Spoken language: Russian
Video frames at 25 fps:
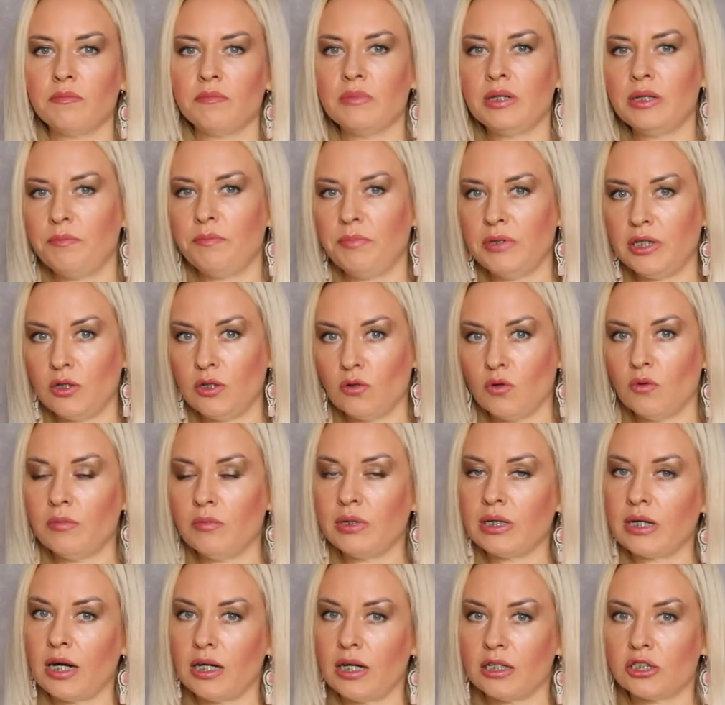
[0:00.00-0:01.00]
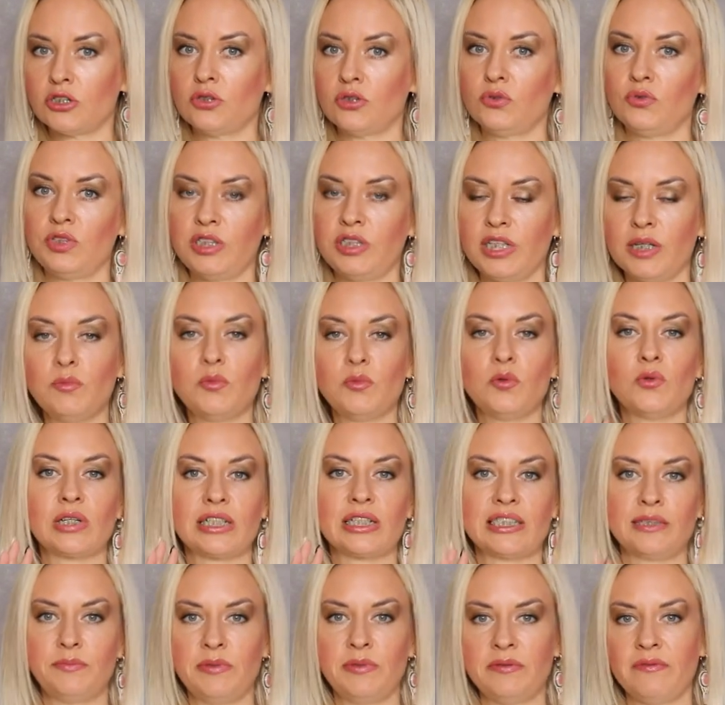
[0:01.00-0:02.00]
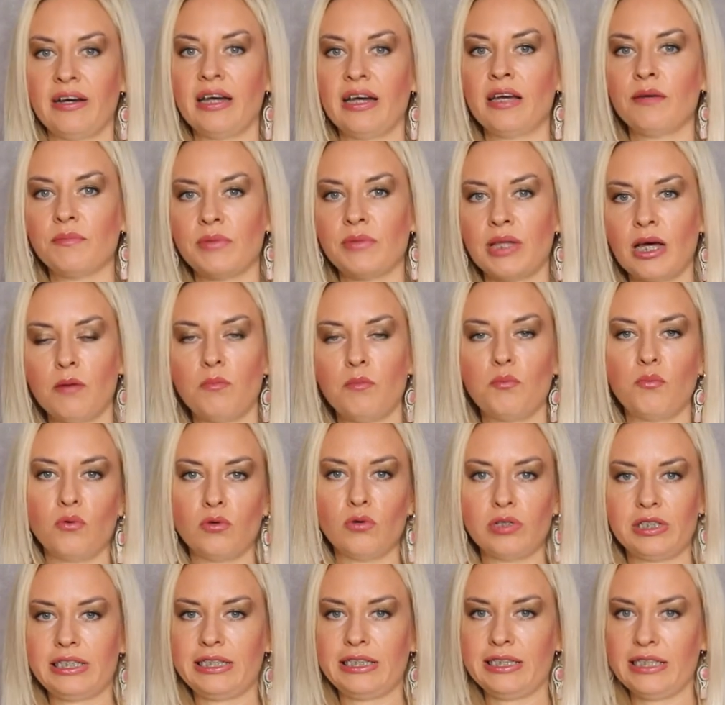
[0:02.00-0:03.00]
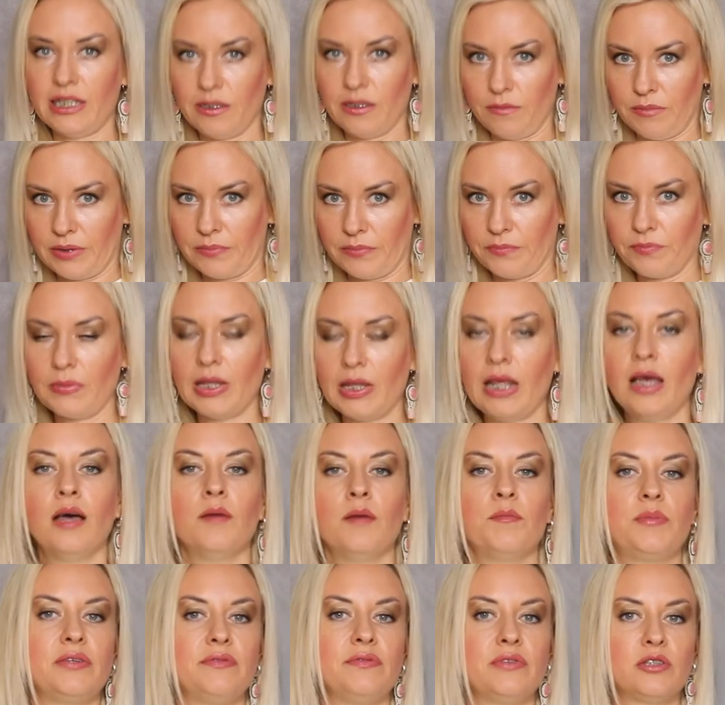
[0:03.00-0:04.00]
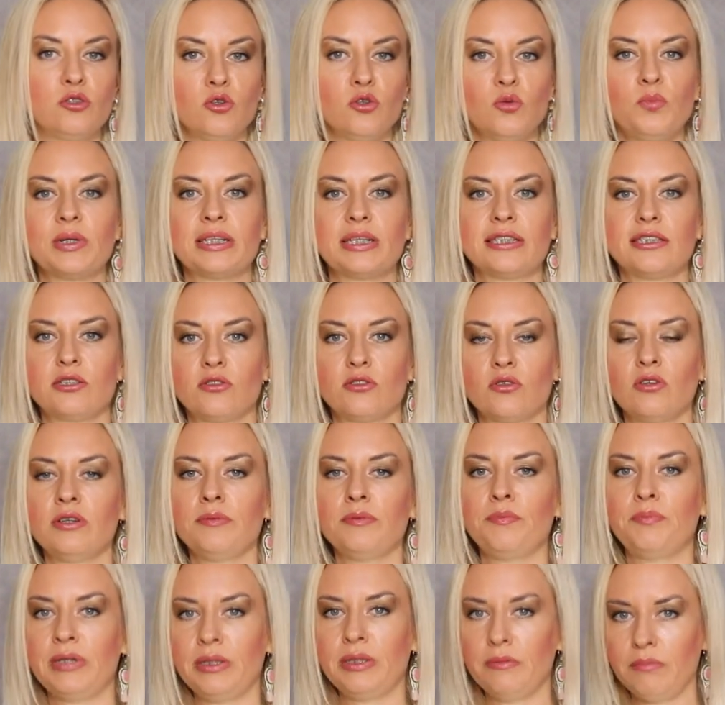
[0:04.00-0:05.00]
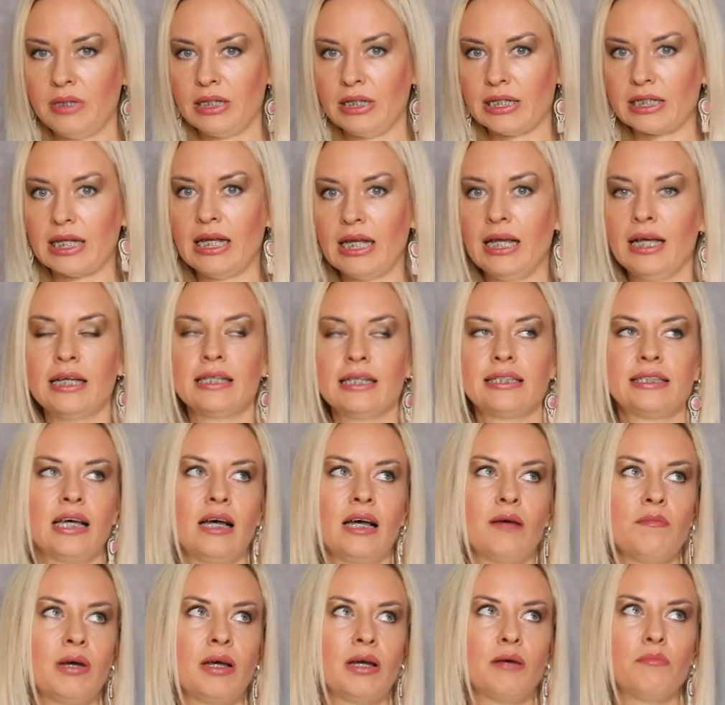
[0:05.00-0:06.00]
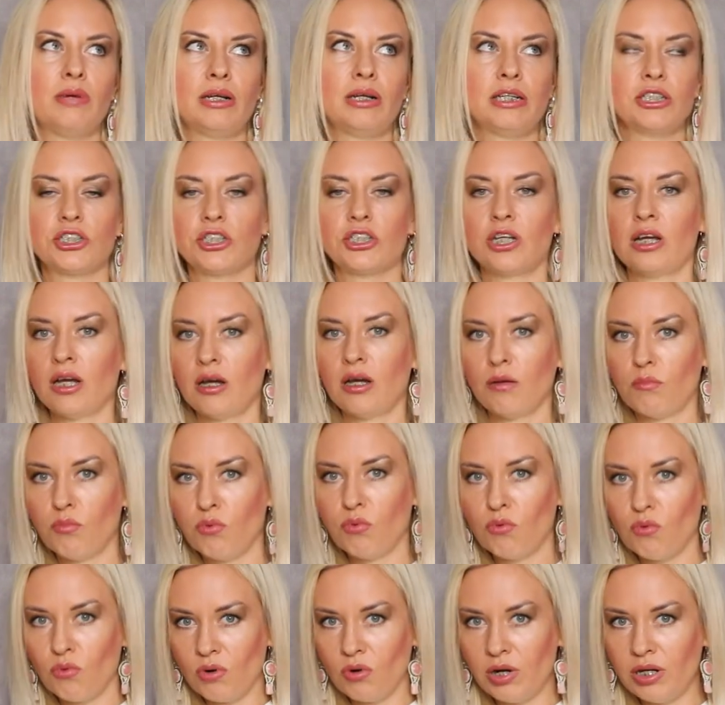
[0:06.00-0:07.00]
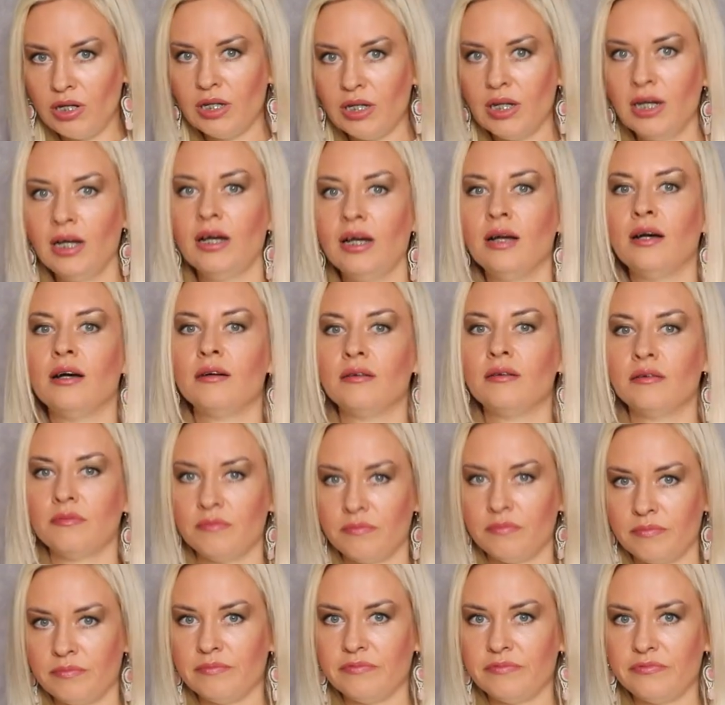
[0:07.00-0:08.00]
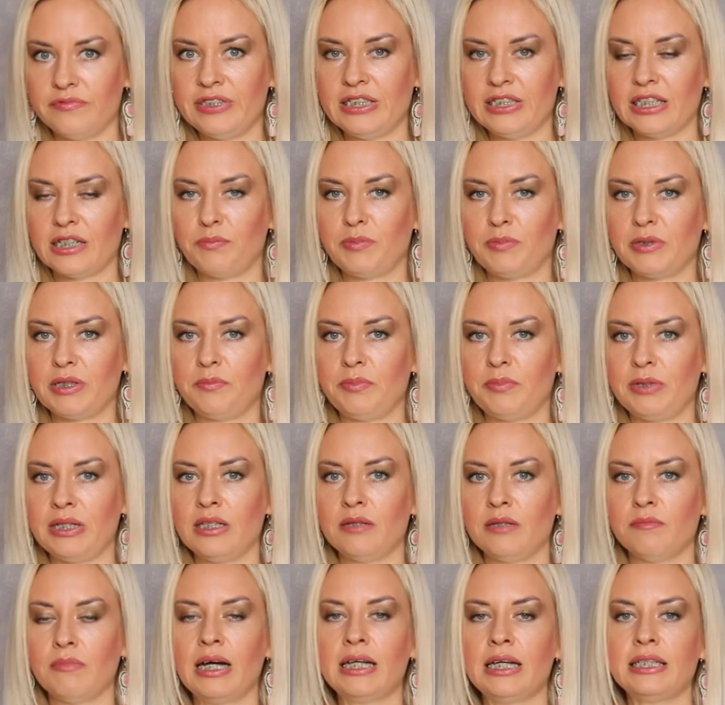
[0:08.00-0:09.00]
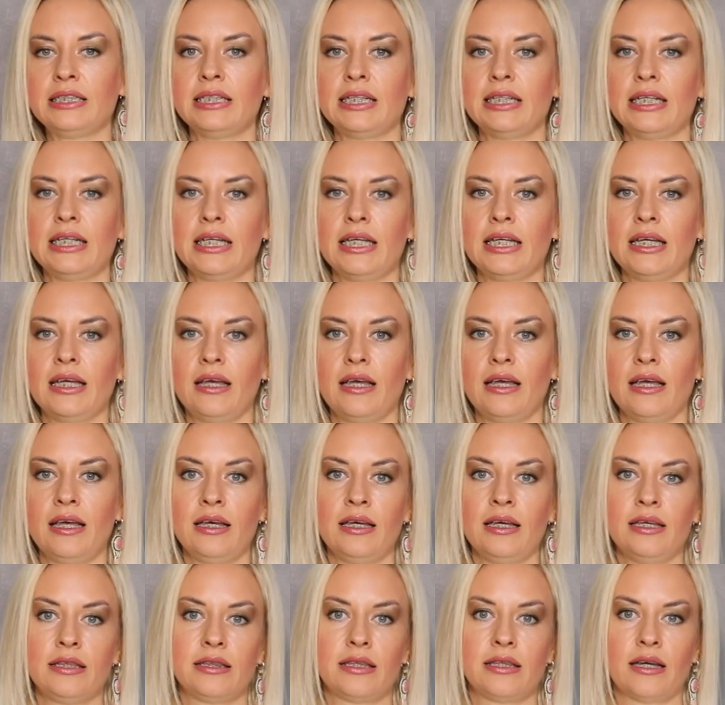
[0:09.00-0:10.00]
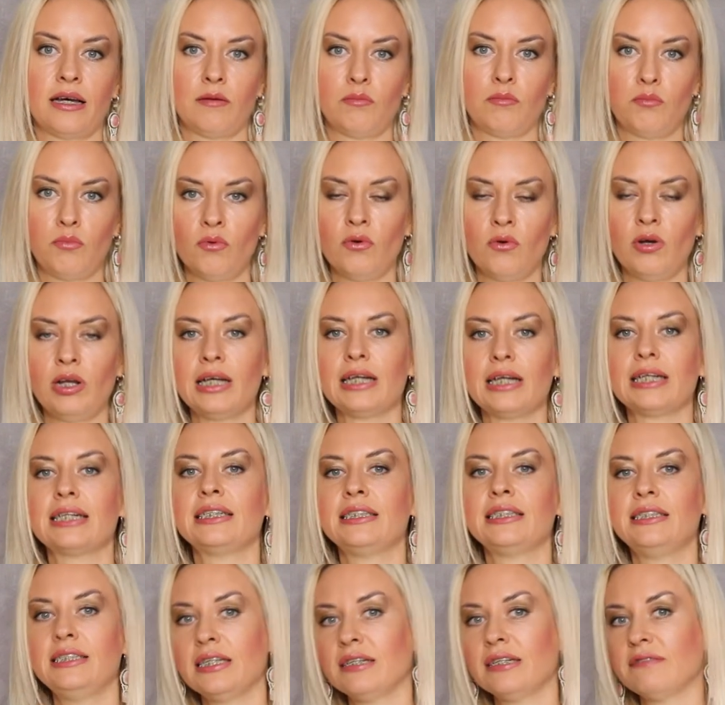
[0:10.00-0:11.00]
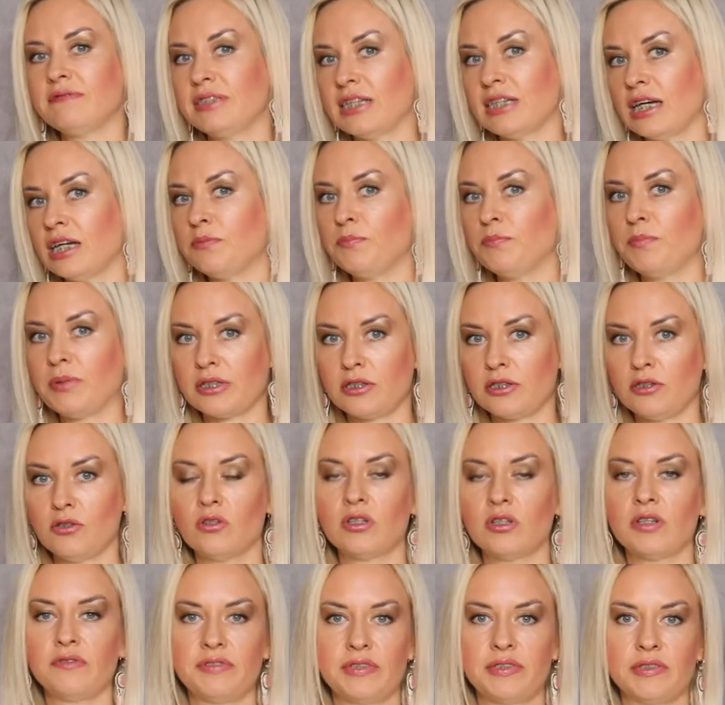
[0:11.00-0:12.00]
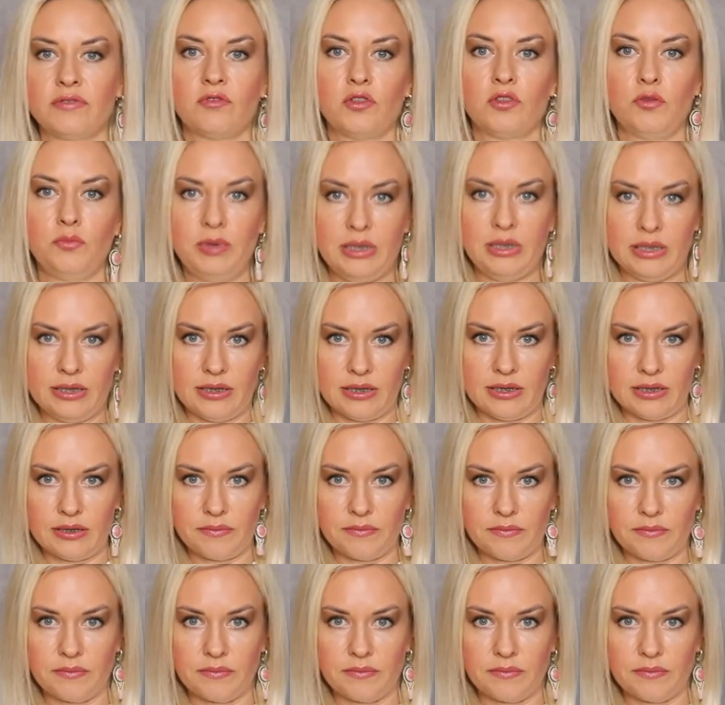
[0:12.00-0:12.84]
мы берем и каждую тему разбиваем на подтемы. Приведу простой пример. Самая большая боль всех предпринимателей – это боль, где взять партнеров в свой бизнес.